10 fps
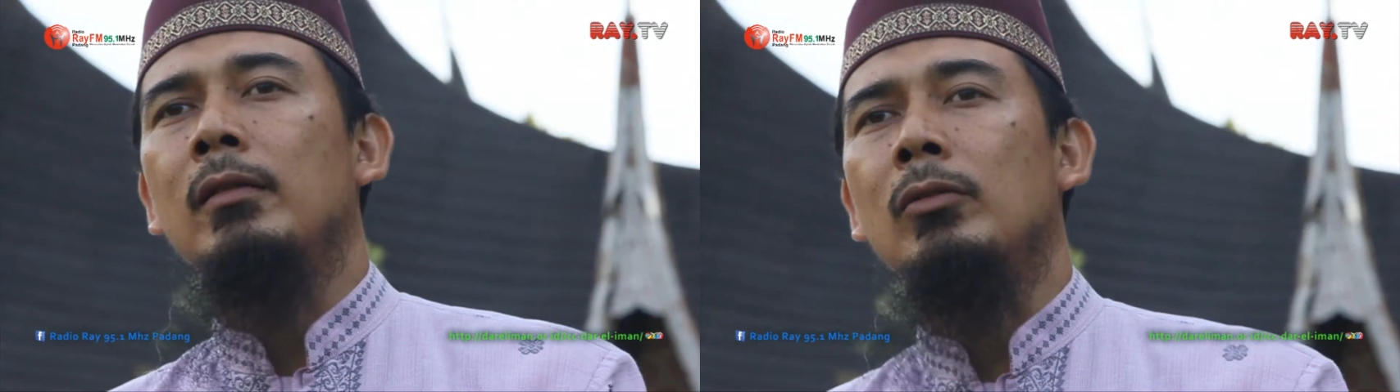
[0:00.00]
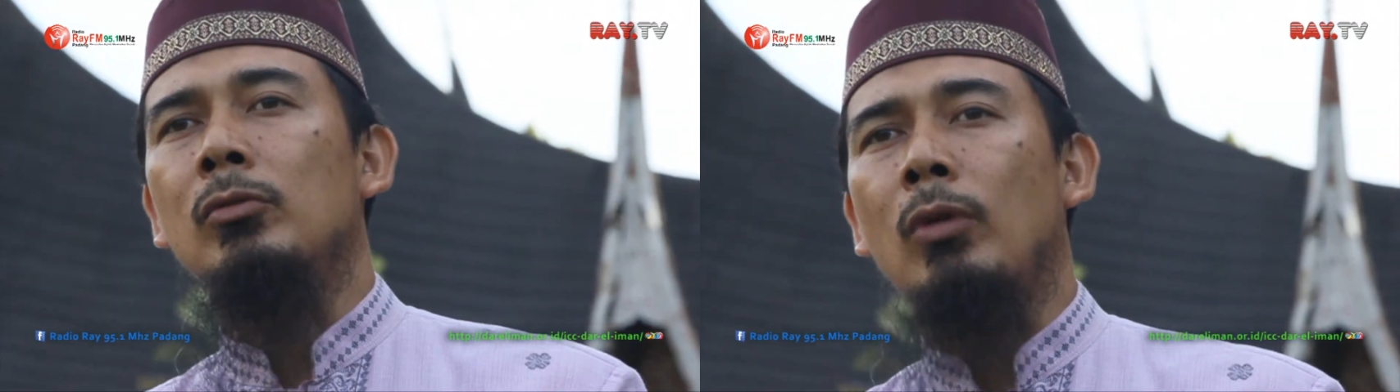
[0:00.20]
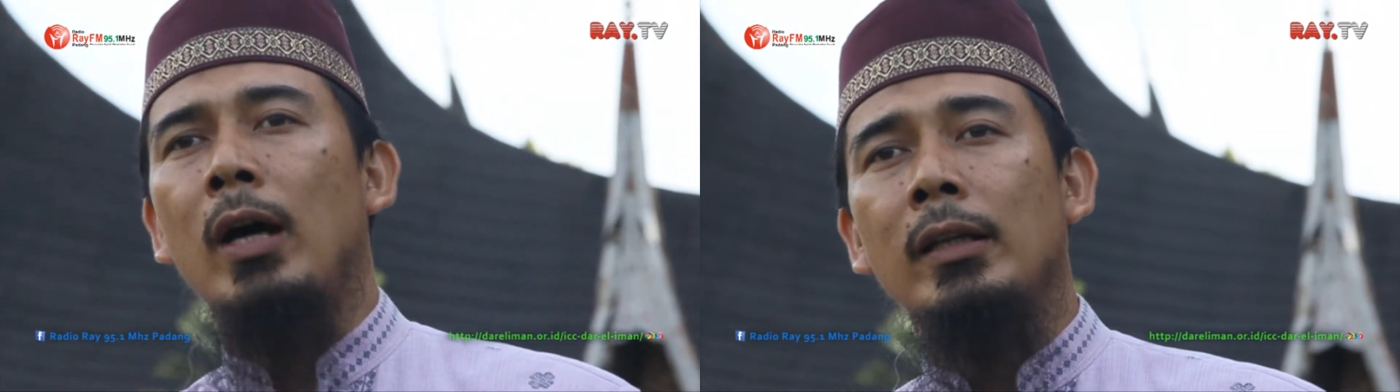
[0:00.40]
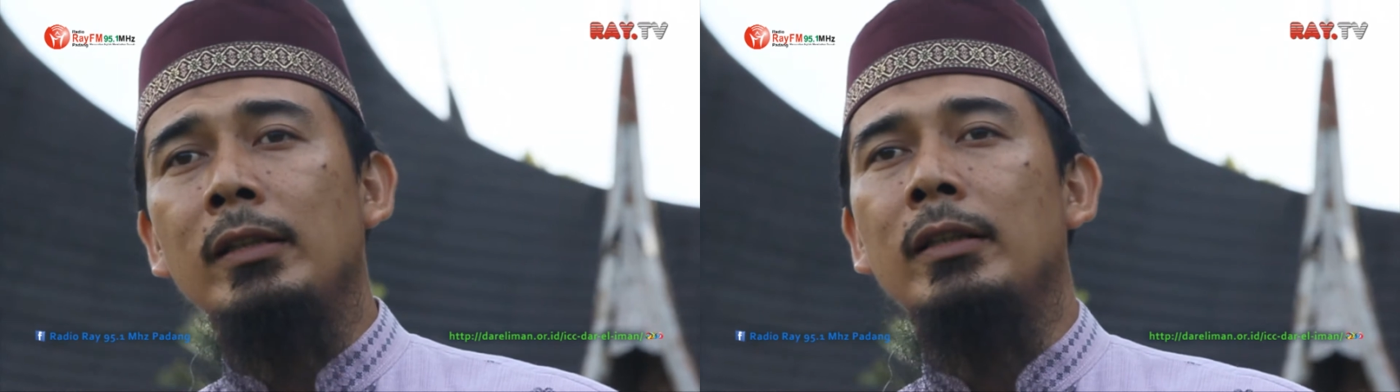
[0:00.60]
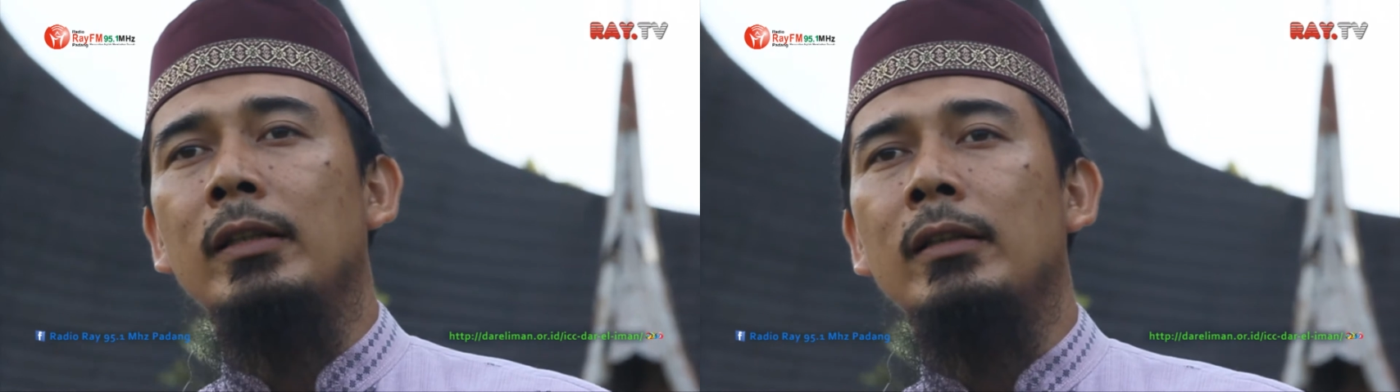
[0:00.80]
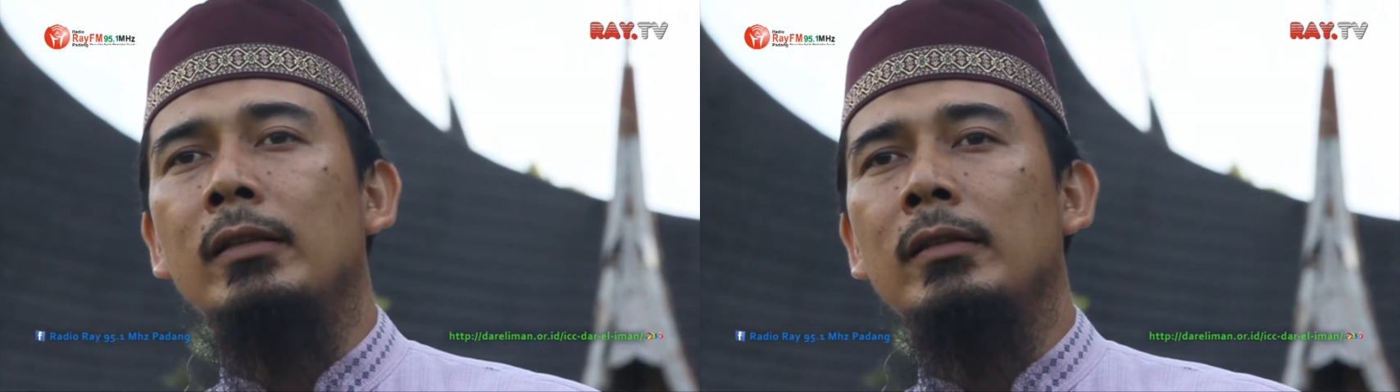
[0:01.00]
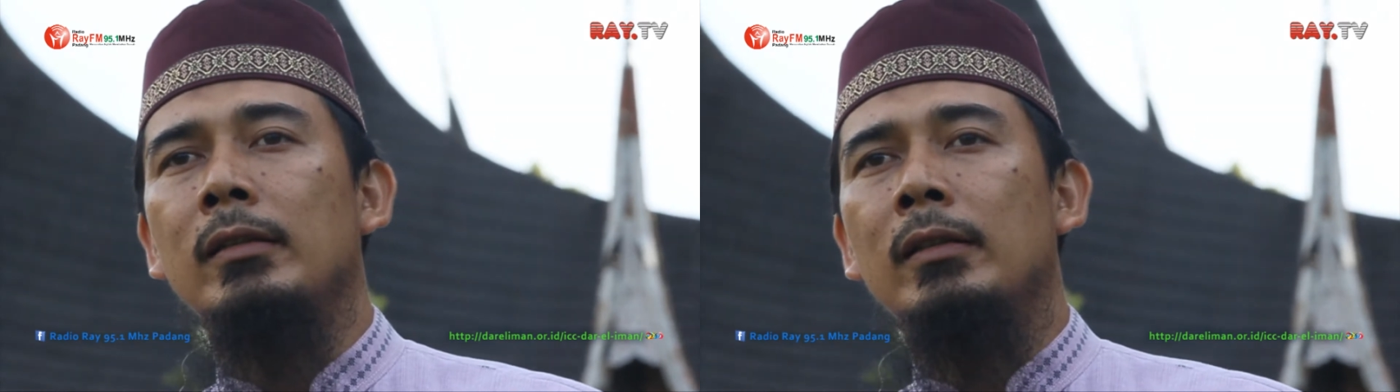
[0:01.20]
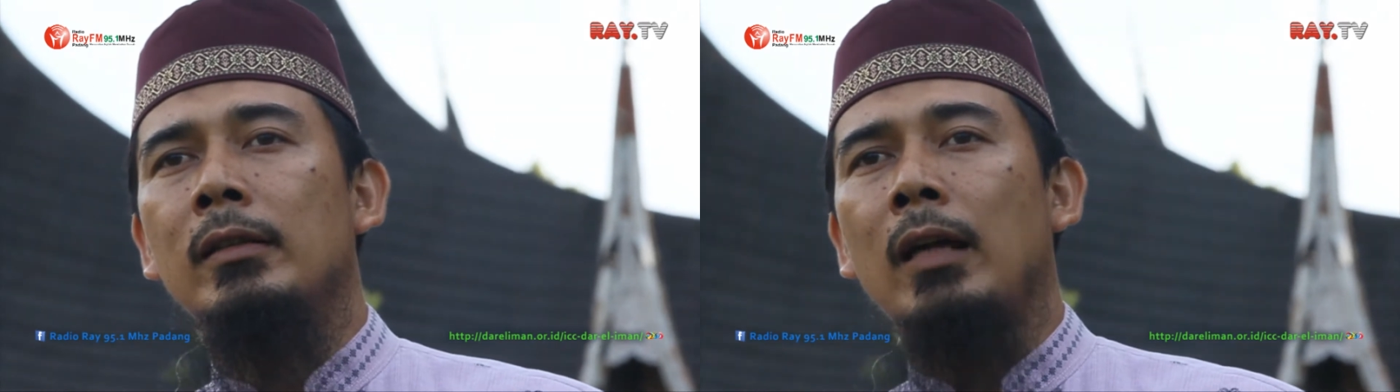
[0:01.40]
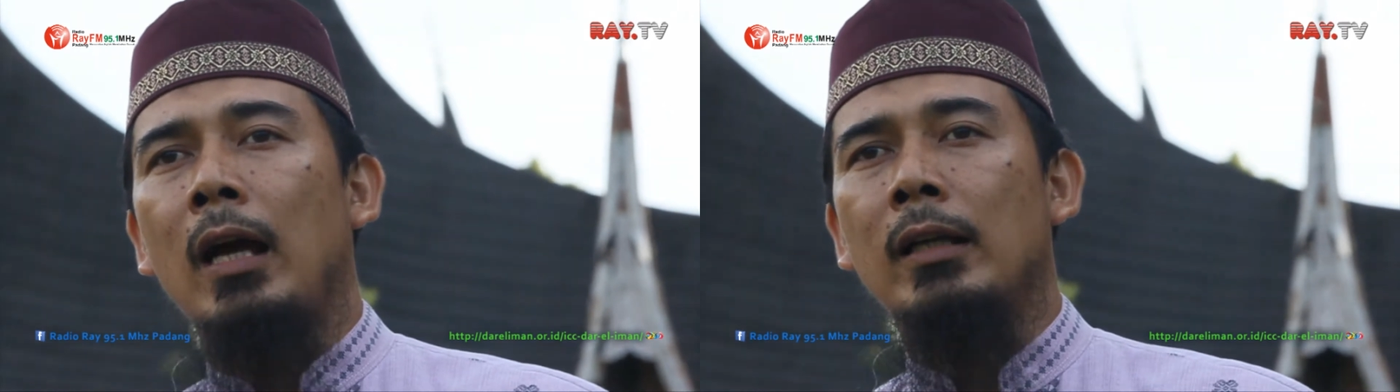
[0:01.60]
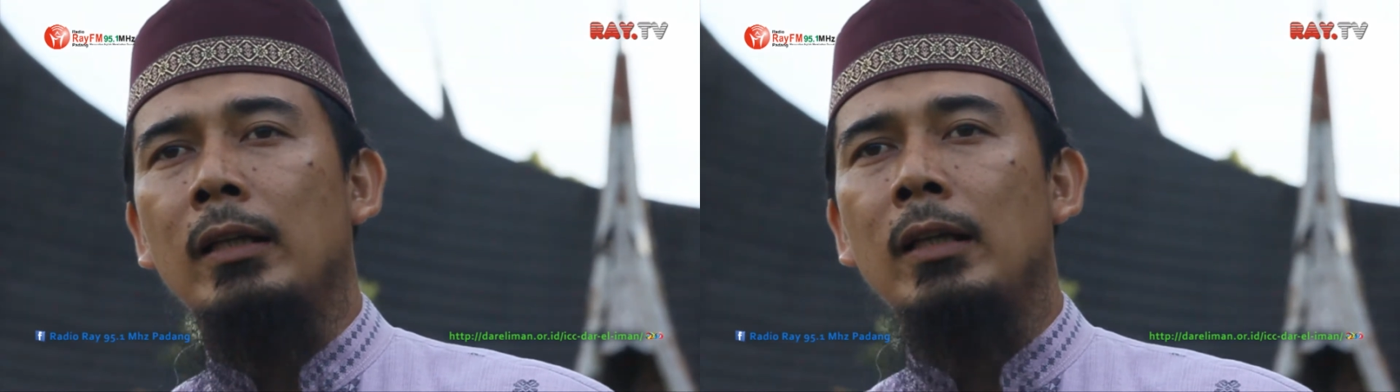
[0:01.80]
untuk harinya
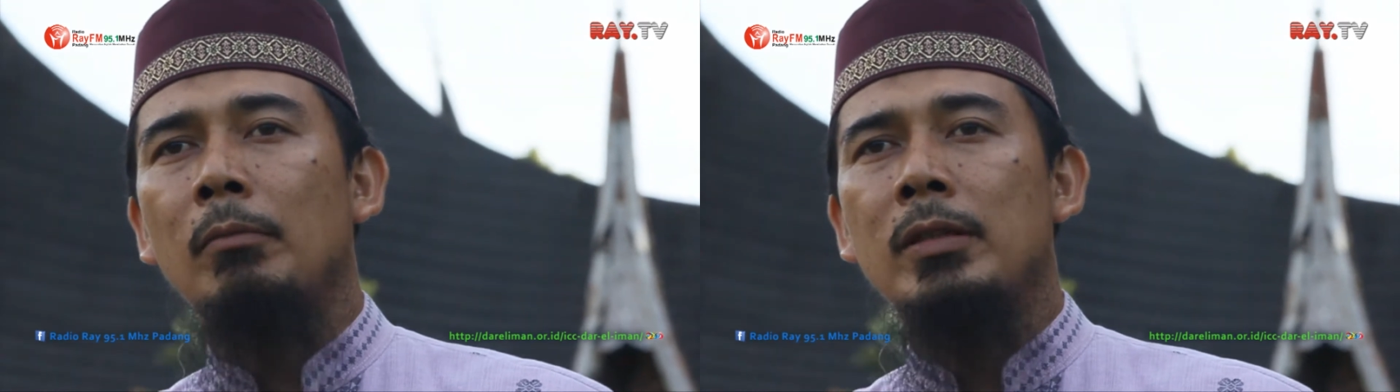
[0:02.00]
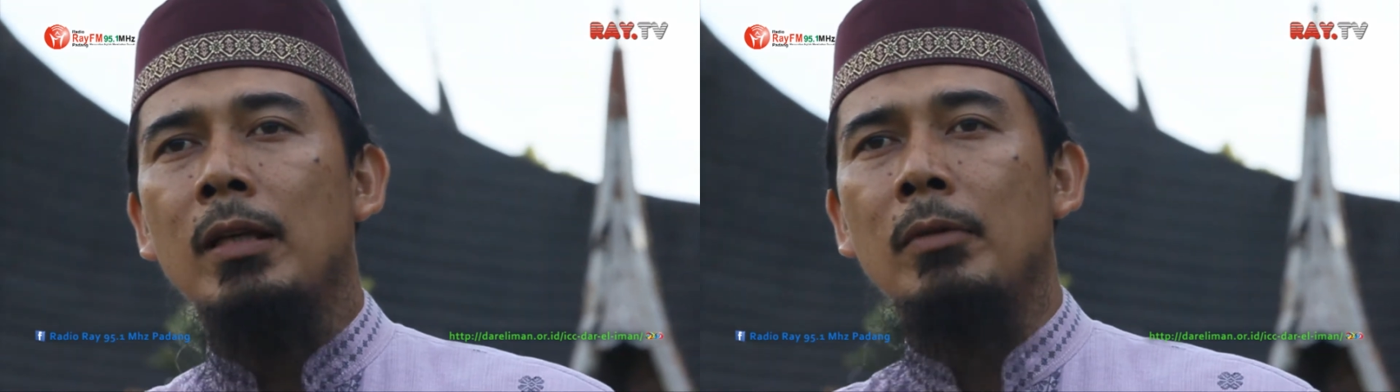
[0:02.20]
agar dia bisa